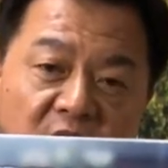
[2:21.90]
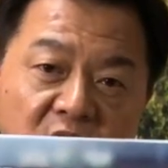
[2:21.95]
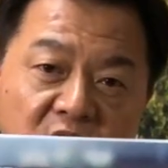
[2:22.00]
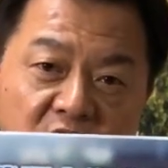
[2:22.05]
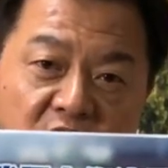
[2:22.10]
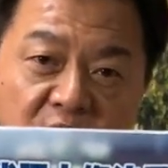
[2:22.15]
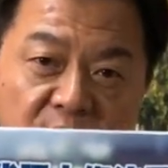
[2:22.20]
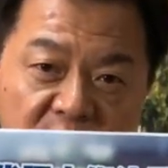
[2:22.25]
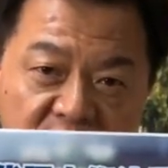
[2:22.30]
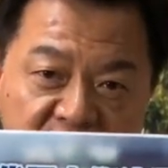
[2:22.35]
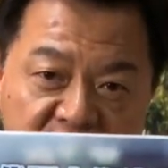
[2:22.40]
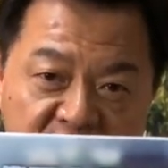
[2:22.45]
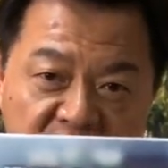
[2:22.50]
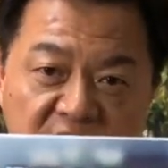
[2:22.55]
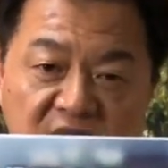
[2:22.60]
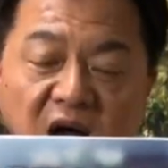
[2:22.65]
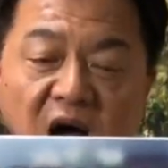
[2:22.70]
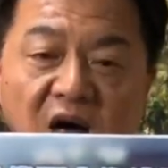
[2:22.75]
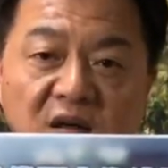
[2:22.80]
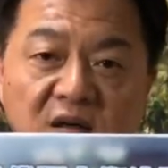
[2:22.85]
就是民进
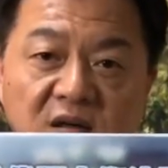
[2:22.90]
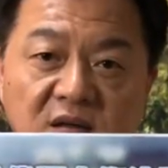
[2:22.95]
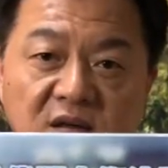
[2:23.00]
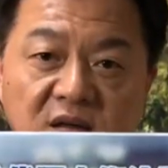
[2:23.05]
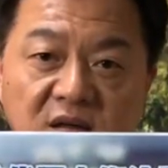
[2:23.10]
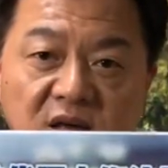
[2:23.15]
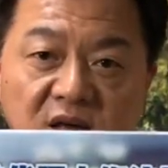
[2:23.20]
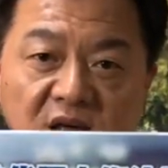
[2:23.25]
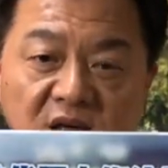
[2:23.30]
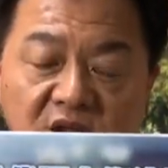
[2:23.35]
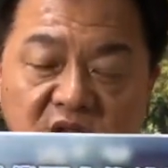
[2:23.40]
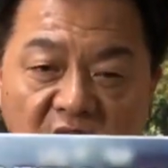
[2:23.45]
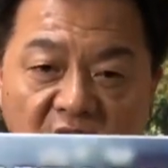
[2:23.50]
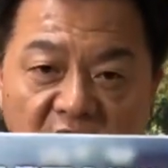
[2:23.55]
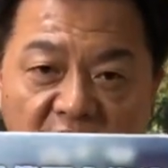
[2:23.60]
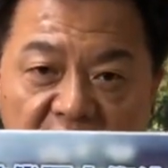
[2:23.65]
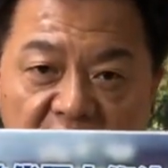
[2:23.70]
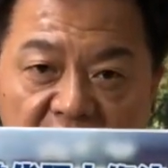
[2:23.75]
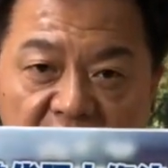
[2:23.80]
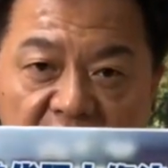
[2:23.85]
党想
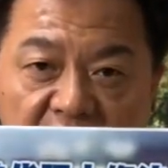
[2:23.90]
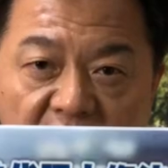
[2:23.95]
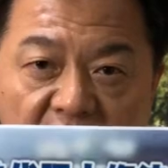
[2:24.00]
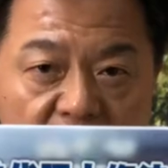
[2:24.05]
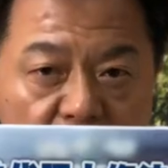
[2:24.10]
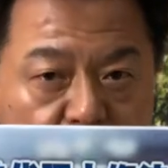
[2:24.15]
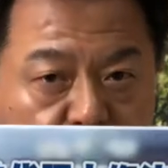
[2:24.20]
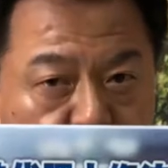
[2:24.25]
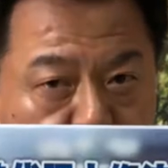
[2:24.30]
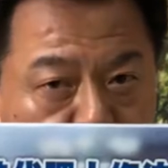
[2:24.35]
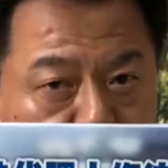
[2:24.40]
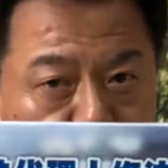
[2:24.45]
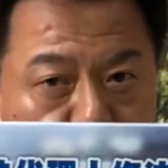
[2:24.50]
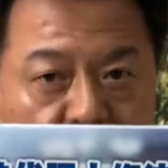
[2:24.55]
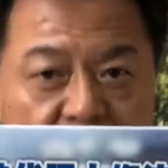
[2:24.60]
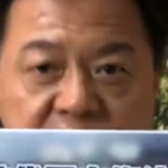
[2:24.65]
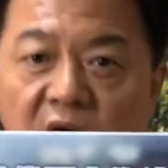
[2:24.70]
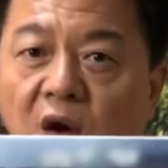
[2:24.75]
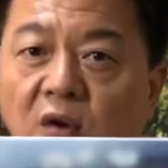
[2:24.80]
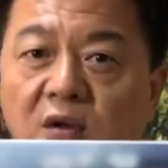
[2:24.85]
要立一个很粗
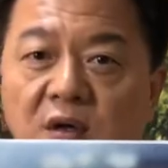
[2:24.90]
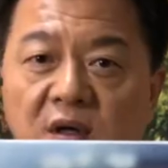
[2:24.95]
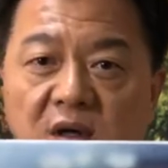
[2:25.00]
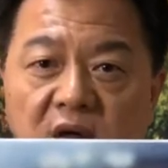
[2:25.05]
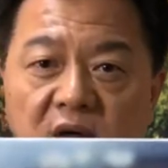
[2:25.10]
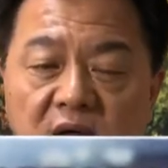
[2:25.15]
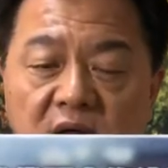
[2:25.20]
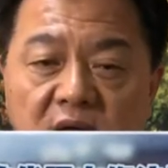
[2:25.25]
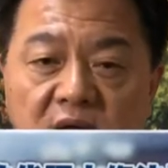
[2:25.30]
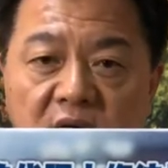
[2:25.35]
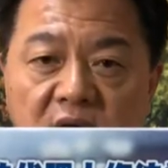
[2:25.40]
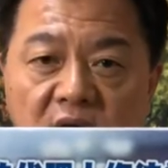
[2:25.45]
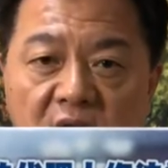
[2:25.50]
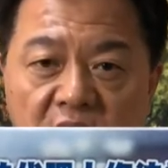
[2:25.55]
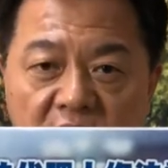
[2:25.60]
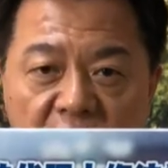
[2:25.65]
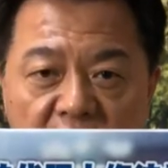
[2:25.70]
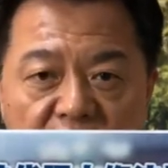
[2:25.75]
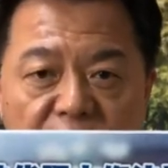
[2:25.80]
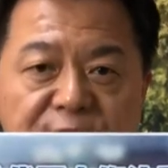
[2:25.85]
糙的
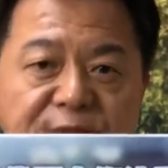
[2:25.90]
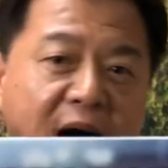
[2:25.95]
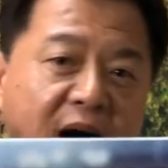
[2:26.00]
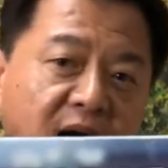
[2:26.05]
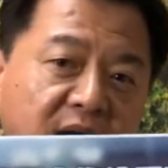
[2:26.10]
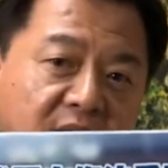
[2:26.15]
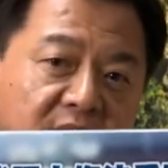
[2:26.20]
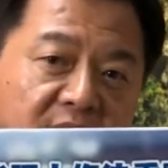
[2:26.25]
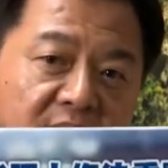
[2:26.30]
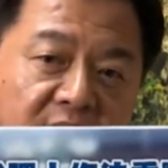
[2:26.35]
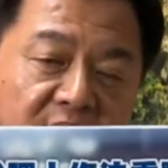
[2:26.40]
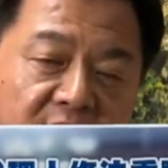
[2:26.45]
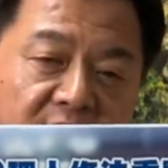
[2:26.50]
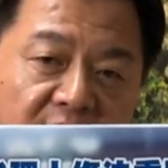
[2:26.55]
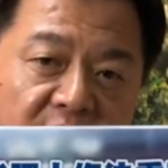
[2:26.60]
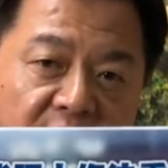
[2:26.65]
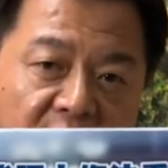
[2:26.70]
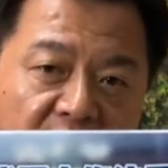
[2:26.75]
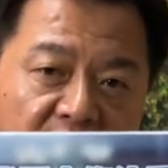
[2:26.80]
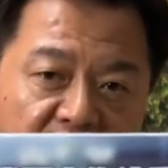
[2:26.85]
恶法，
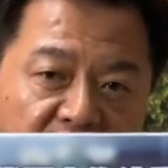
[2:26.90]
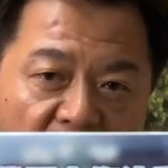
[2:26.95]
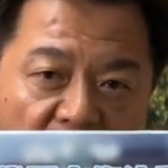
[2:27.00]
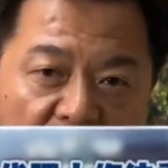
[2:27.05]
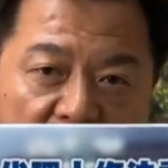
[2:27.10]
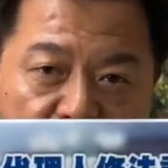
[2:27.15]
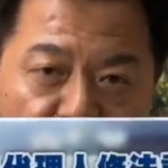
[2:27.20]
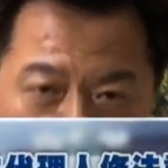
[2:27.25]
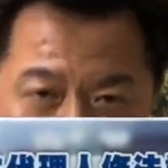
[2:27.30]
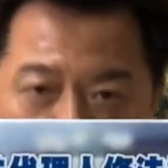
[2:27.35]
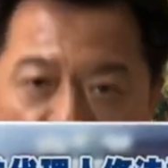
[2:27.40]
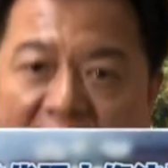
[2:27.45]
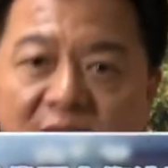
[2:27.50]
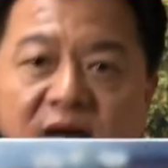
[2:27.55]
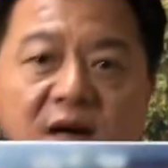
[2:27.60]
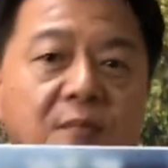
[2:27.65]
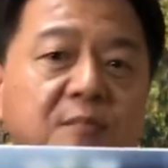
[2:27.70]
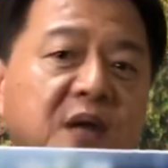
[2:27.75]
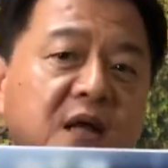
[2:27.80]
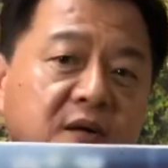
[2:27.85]
然后来破坏
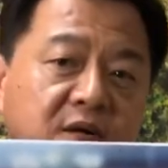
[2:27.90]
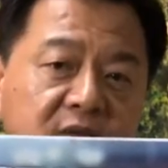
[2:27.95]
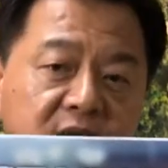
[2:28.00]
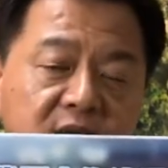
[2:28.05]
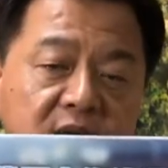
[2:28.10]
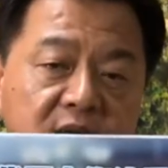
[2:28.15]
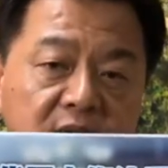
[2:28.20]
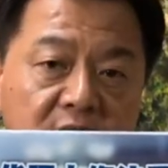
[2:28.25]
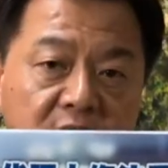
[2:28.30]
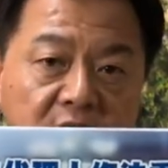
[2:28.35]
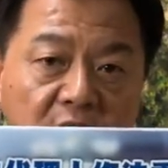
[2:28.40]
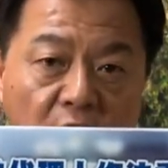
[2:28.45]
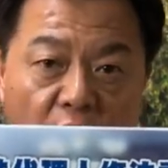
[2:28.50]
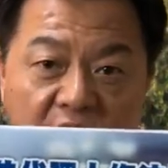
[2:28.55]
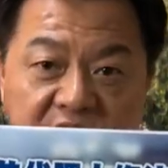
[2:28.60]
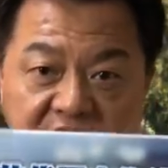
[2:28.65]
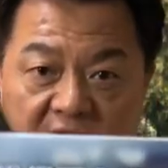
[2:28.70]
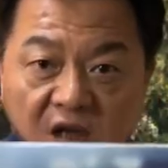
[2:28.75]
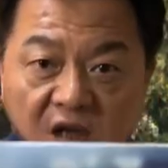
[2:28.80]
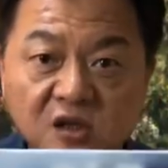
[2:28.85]
人民。
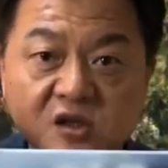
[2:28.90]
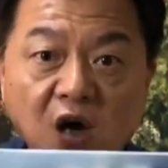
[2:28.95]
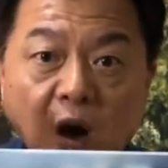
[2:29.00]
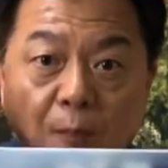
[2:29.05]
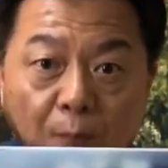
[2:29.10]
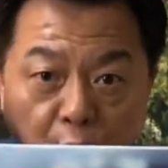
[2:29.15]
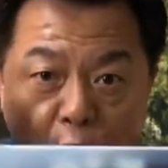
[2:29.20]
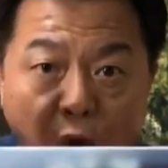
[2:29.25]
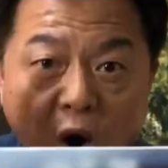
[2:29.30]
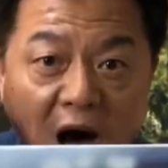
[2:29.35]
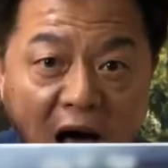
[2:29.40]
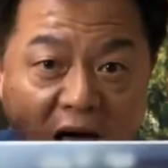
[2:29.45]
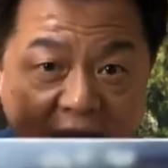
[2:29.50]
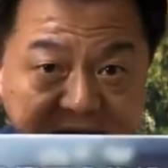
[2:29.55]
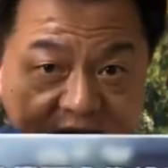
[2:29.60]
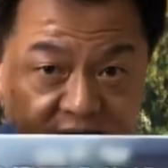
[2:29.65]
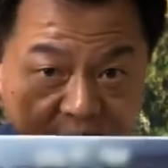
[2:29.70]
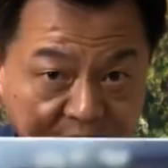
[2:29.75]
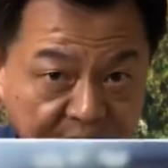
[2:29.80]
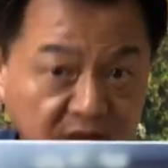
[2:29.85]
我讲的叫迫害
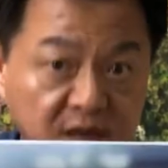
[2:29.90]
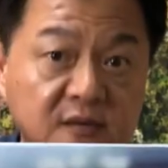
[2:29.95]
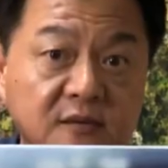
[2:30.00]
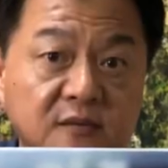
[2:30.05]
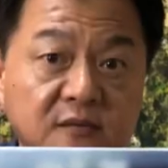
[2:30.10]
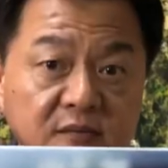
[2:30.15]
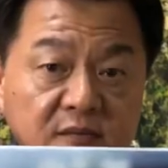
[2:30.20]
人民，